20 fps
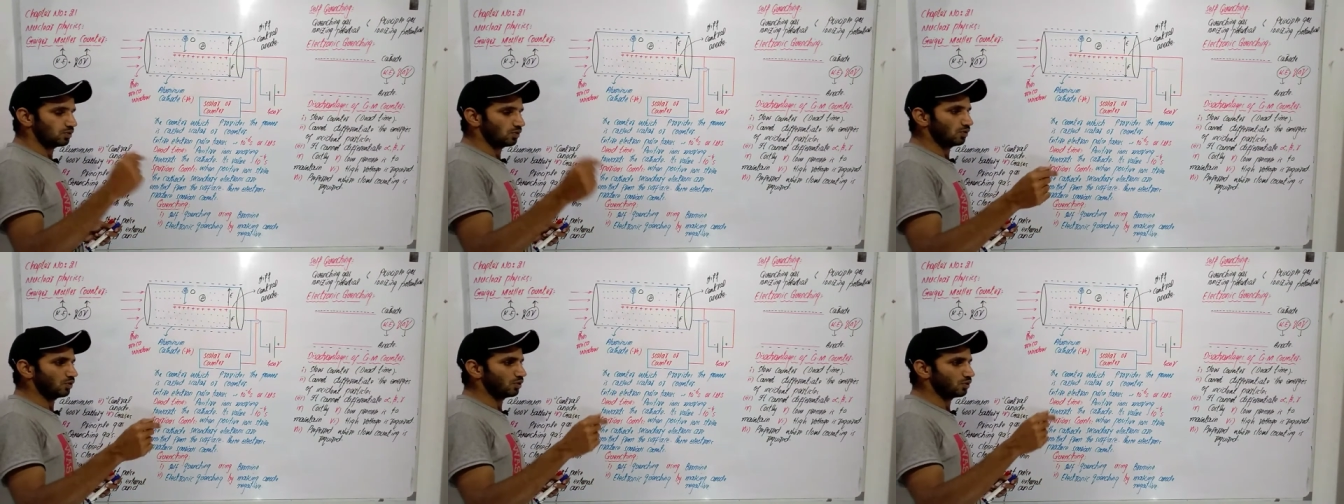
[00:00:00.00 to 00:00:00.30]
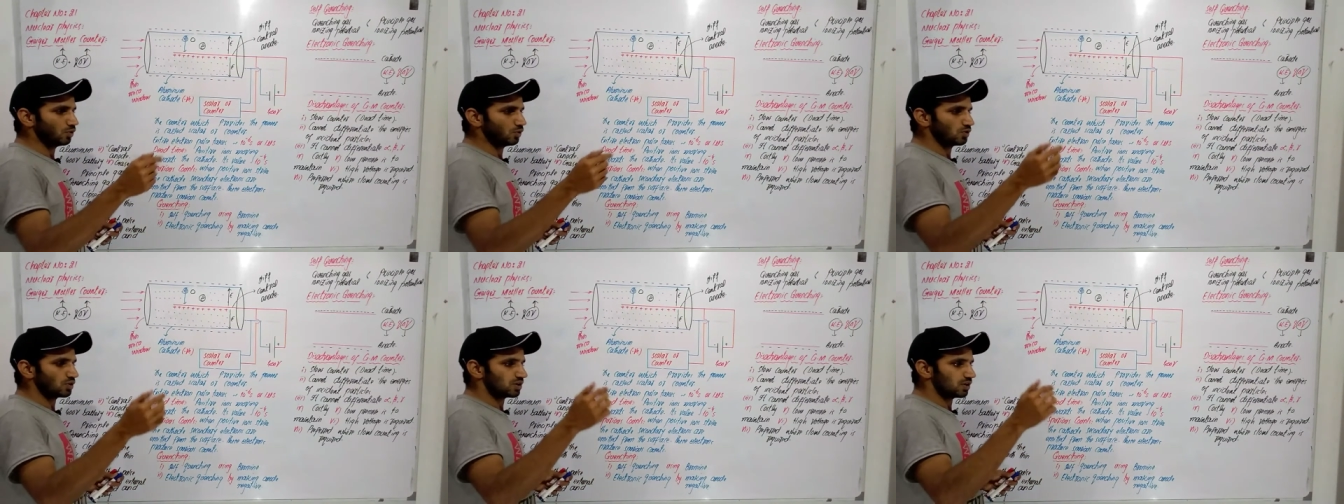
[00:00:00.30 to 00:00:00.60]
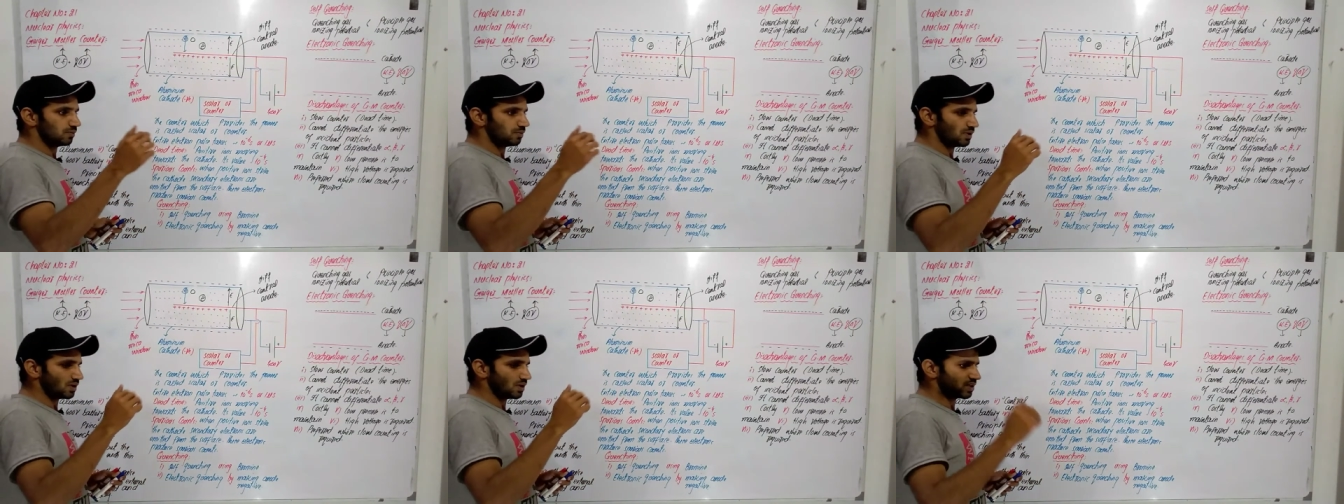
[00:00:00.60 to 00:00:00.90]
दो दो
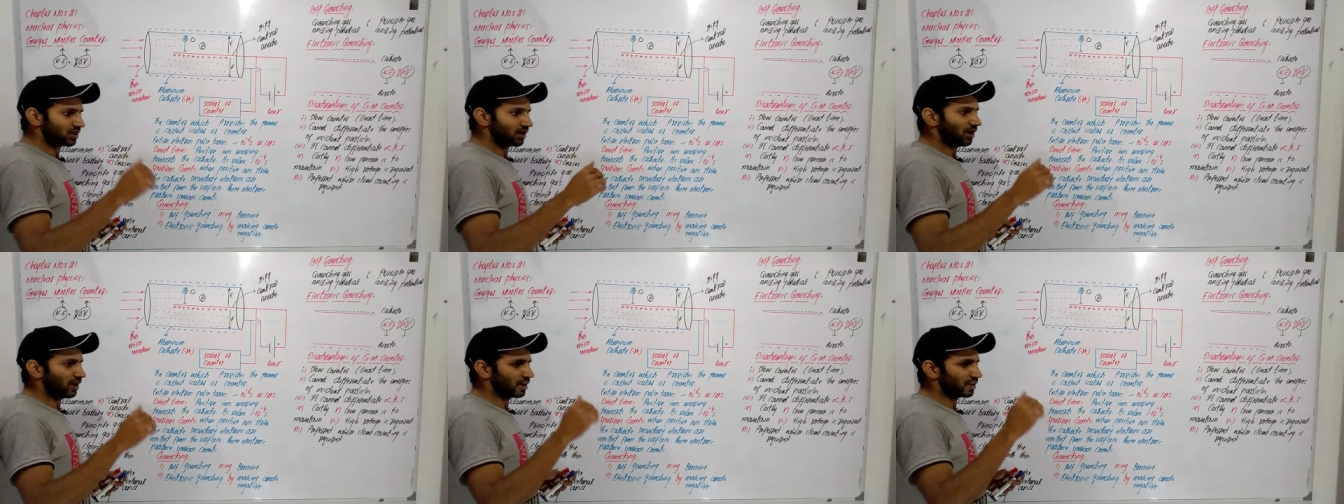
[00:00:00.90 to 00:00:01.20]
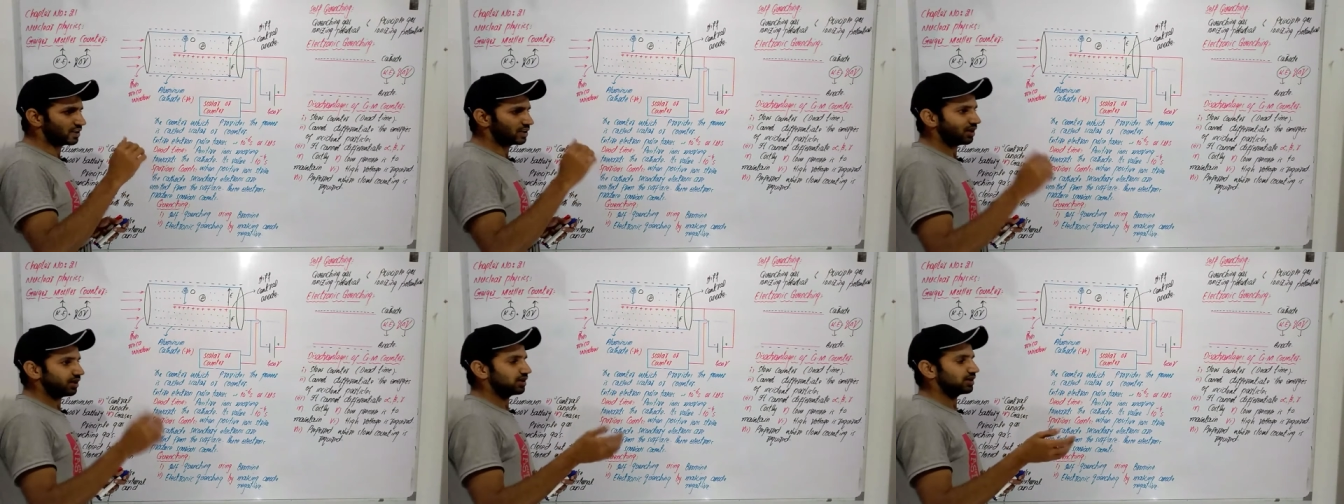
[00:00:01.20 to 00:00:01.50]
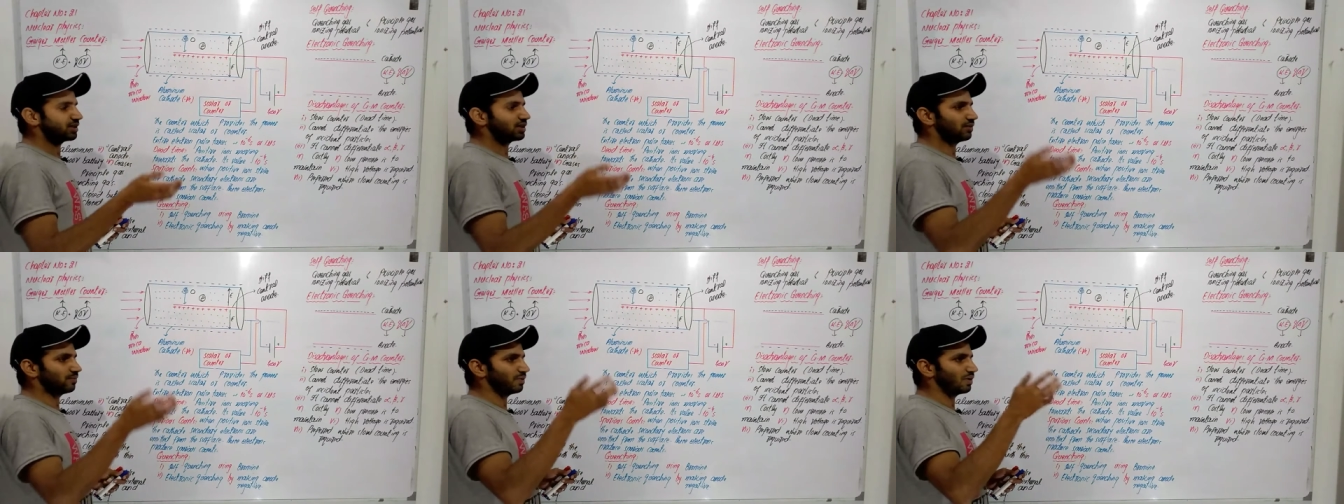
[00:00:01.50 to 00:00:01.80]
से फिर चार
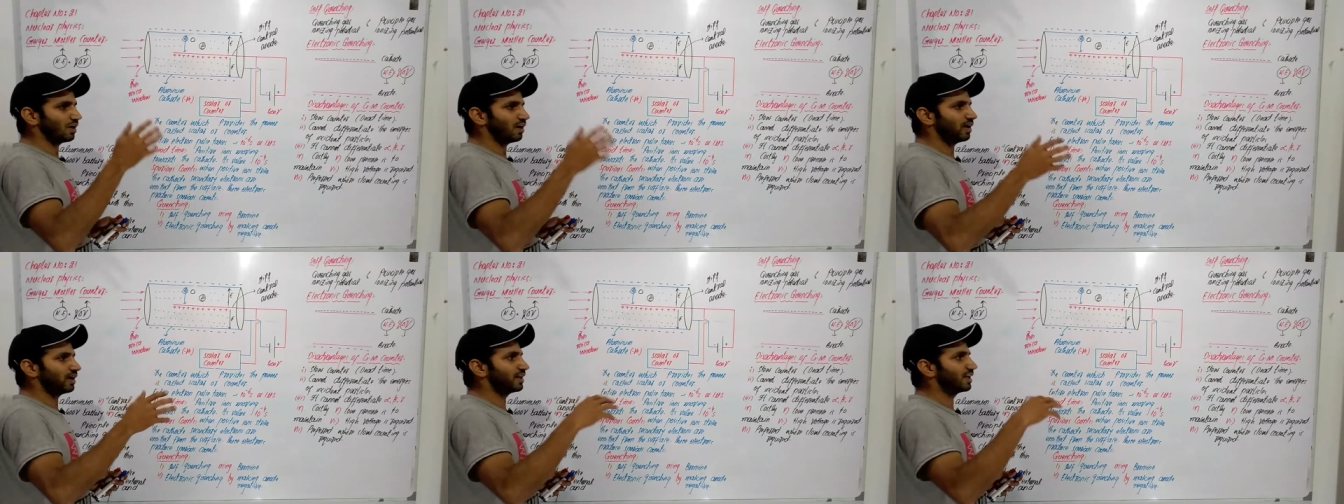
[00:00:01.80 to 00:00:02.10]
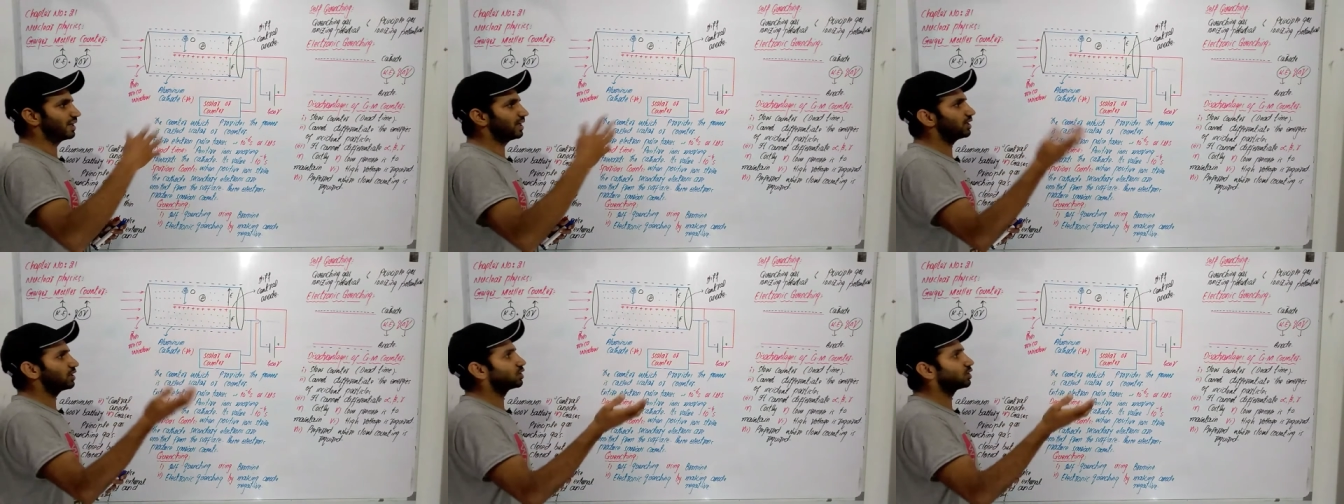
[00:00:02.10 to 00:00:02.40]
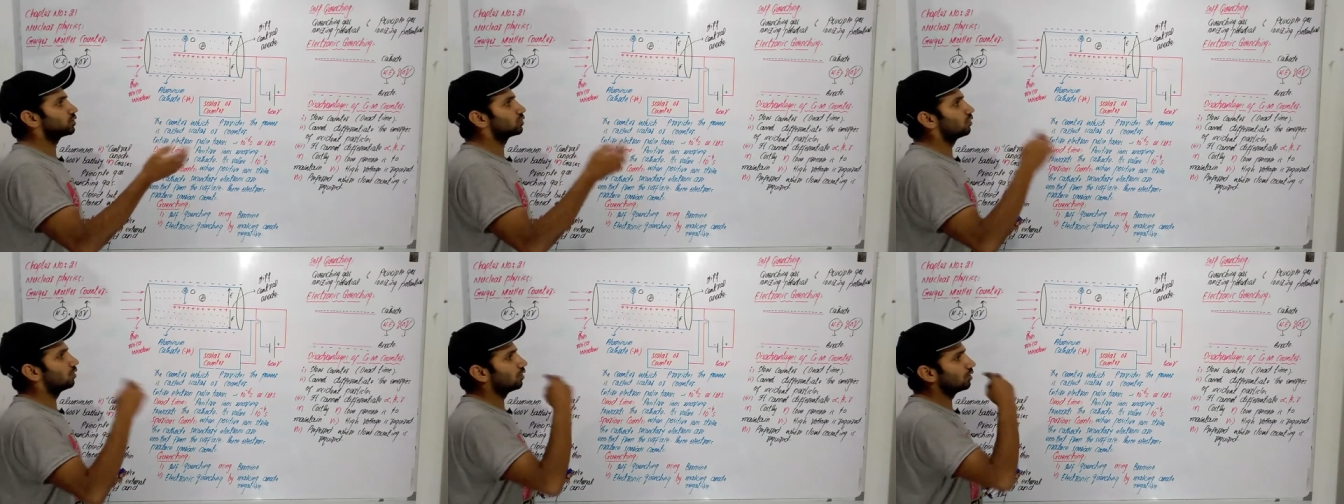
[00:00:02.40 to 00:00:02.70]
चार से फिर आठ एंड
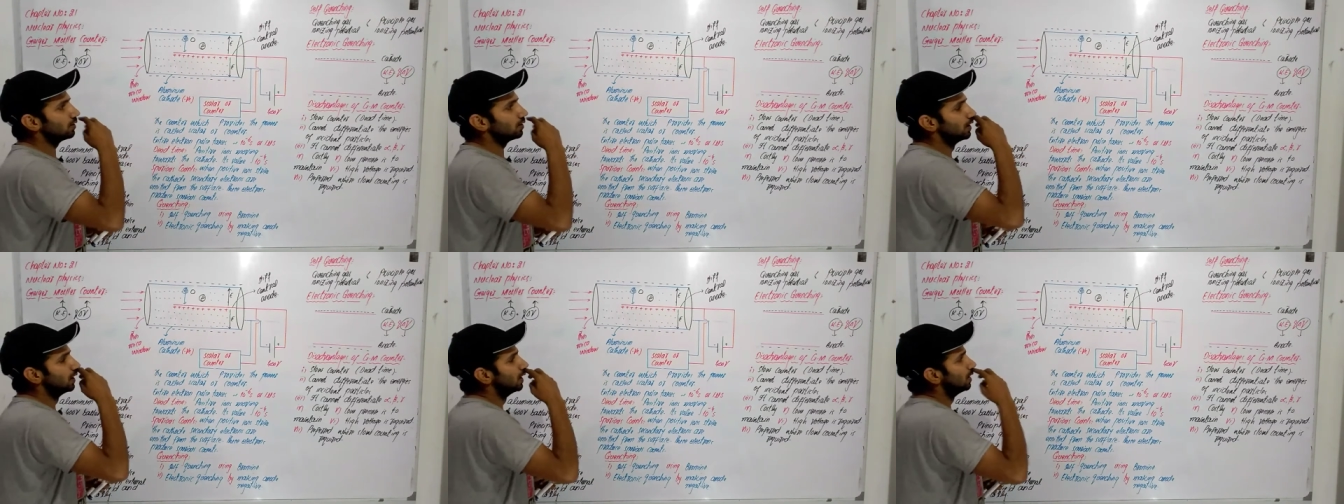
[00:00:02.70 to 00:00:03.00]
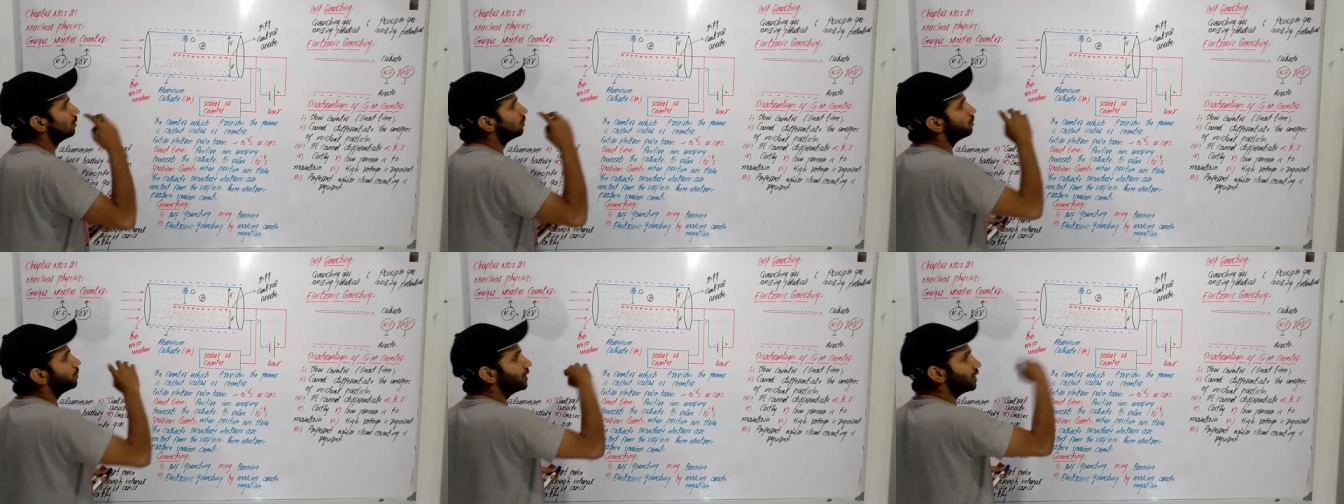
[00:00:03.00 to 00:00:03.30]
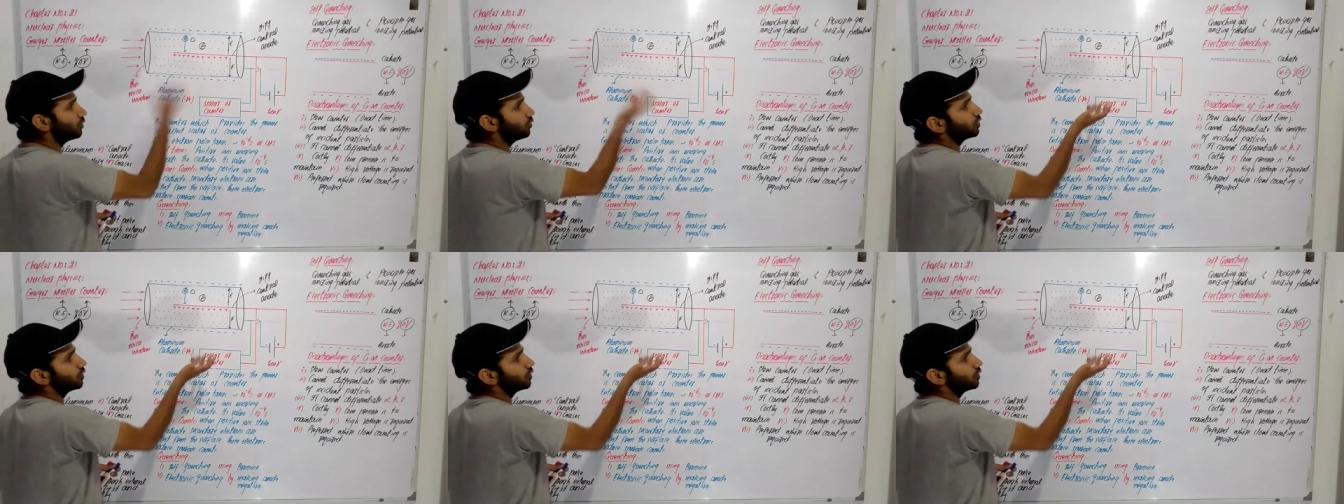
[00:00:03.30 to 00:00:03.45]
सो ऑन फिर